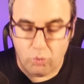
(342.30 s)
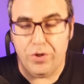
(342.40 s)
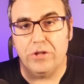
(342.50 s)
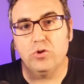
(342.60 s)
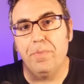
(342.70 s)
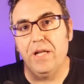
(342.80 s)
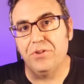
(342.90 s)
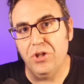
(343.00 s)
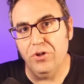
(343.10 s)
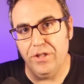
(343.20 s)
cuyas
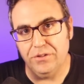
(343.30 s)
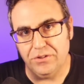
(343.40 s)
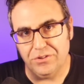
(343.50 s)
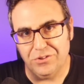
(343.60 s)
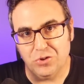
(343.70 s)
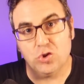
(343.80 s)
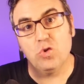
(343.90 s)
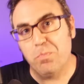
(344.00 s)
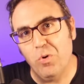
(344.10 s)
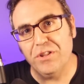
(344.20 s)
operaciones
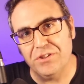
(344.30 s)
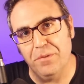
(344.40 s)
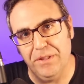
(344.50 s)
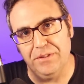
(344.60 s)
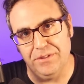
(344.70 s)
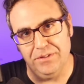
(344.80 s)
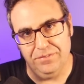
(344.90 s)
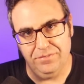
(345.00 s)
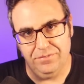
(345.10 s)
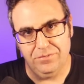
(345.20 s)
supuestamente,
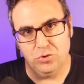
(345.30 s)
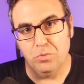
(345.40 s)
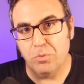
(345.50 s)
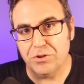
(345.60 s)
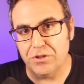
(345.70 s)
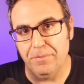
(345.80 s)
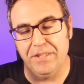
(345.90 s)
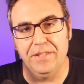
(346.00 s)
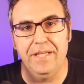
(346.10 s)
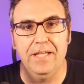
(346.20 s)

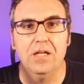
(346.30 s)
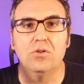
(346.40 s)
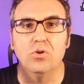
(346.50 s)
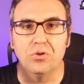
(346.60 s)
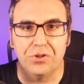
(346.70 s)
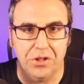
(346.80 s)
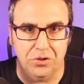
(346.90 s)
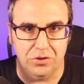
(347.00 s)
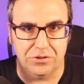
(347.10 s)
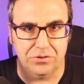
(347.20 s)
supuestamente eran
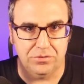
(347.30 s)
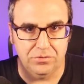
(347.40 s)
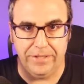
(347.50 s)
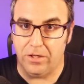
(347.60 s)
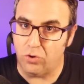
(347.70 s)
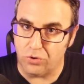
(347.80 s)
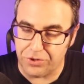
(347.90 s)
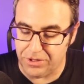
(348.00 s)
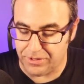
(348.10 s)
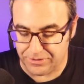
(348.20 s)
conocidas, eran
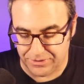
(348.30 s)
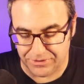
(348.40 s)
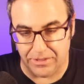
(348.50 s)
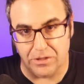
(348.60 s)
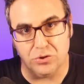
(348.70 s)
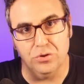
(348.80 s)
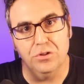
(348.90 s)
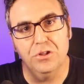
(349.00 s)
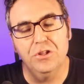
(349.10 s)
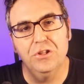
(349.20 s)
conocidas en este caso
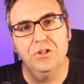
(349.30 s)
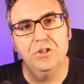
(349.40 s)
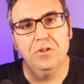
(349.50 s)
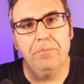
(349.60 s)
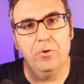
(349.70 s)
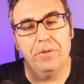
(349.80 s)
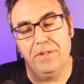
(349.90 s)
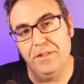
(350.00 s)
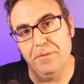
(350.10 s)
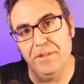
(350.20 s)
por
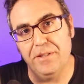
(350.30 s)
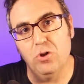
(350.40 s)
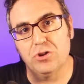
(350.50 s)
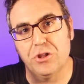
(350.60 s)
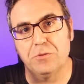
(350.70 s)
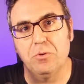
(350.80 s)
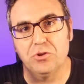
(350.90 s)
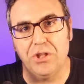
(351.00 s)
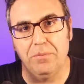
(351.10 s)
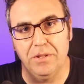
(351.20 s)
evidentemente los
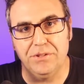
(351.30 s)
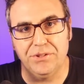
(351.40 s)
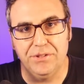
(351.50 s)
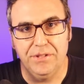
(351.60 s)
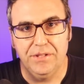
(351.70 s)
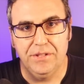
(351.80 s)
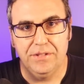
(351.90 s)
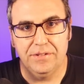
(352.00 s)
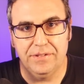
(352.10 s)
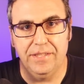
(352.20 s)
responsables
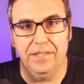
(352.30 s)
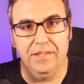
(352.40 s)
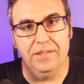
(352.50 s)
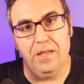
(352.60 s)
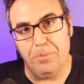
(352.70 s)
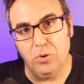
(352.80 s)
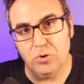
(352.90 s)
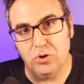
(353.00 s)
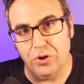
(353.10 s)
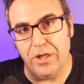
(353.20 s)
de la
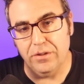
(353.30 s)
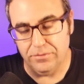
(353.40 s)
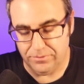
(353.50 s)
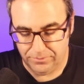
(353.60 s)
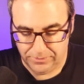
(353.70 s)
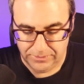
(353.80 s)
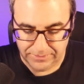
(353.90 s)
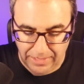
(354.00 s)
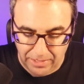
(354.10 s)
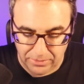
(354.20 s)
productora,
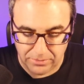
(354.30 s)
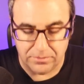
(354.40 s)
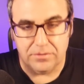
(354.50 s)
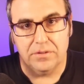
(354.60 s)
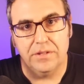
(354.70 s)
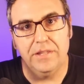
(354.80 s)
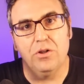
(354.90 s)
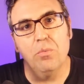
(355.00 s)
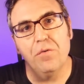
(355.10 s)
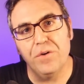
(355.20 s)
tal y
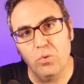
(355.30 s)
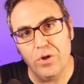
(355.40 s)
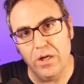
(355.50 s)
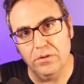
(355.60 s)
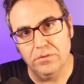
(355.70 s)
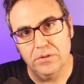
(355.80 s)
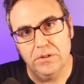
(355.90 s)
como figura